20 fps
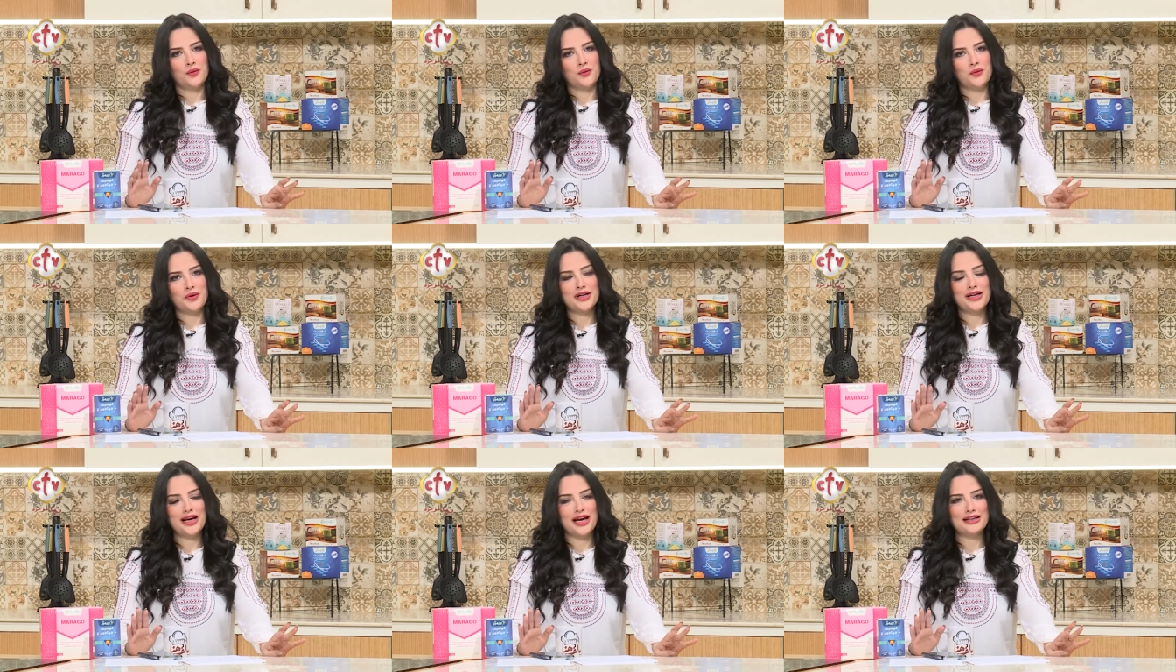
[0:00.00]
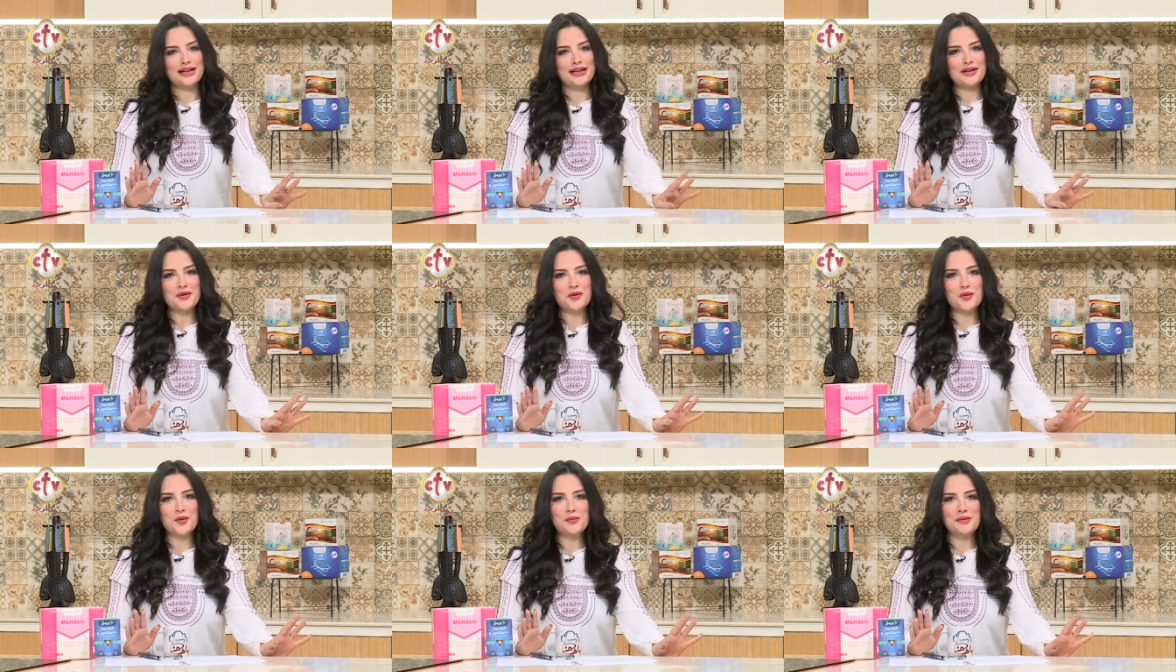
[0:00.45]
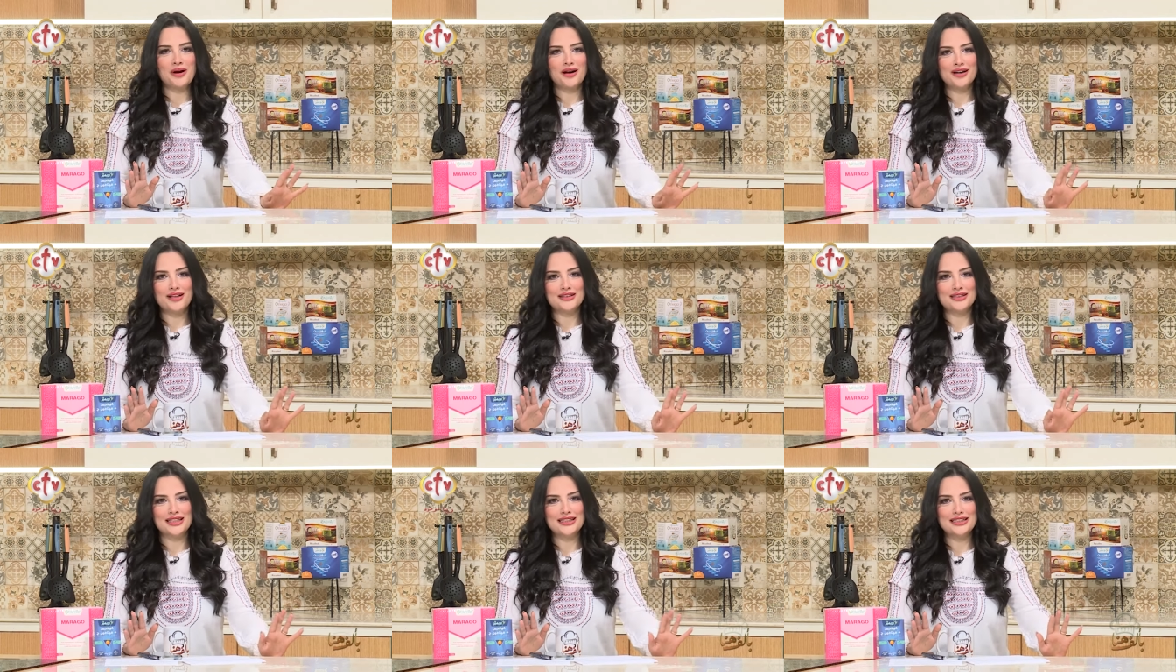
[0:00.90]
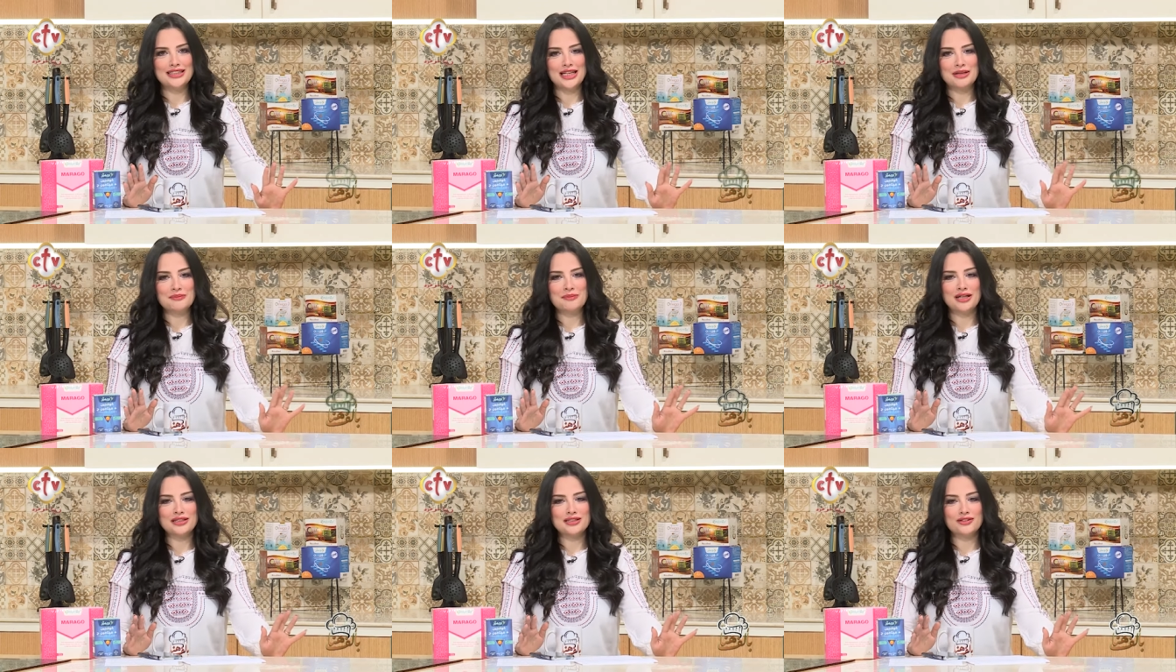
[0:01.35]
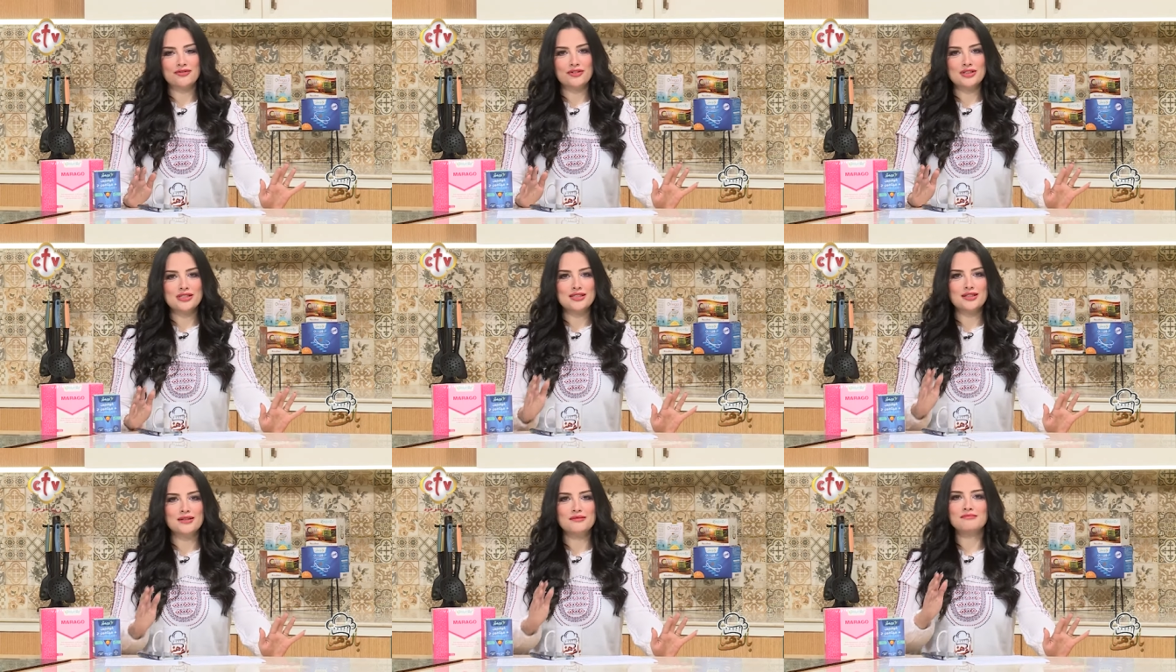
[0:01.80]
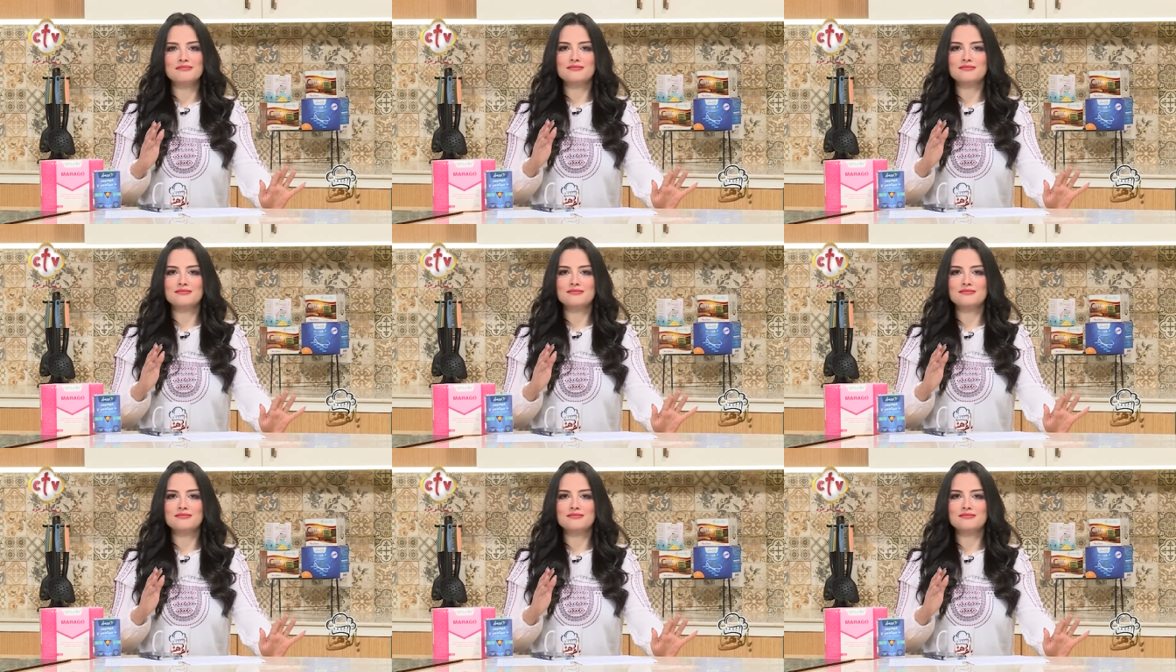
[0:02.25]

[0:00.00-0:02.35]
ورجعنا لكم مرة تانية بعد الفاصل